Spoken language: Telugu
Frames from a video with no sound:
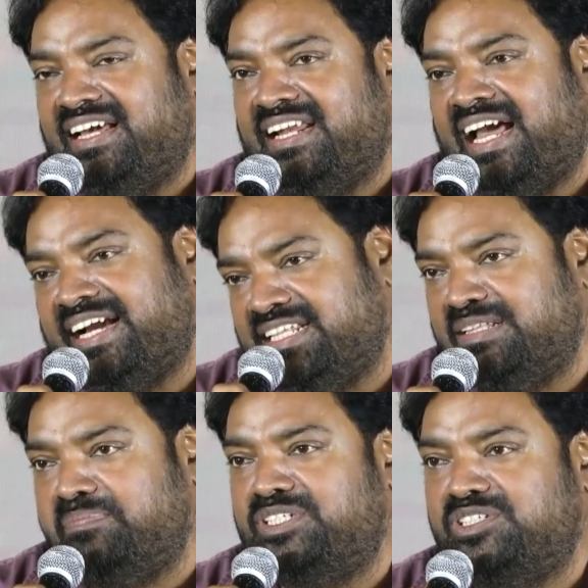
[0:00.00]
నాకెంత
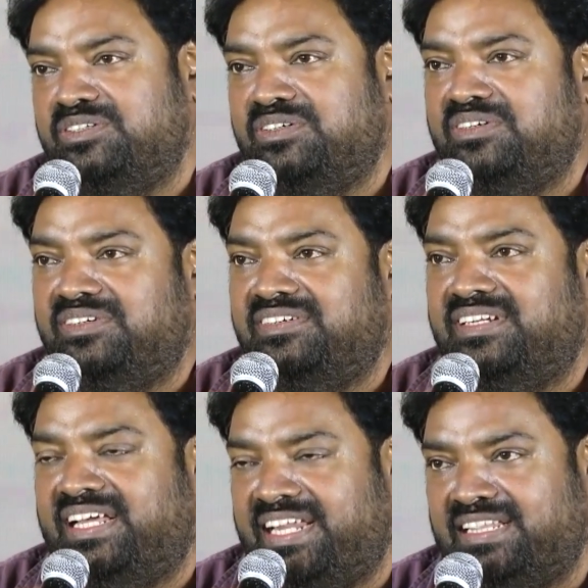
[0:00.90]
పిచ్చో
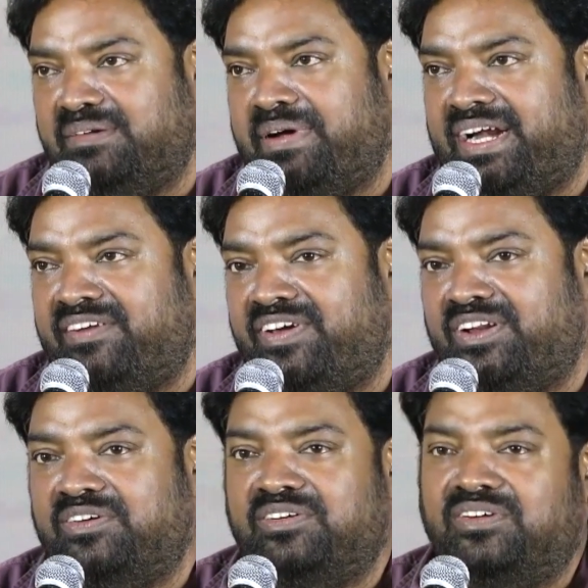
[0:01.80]
నేనెంత మ్యాడ్ ఫ్యాను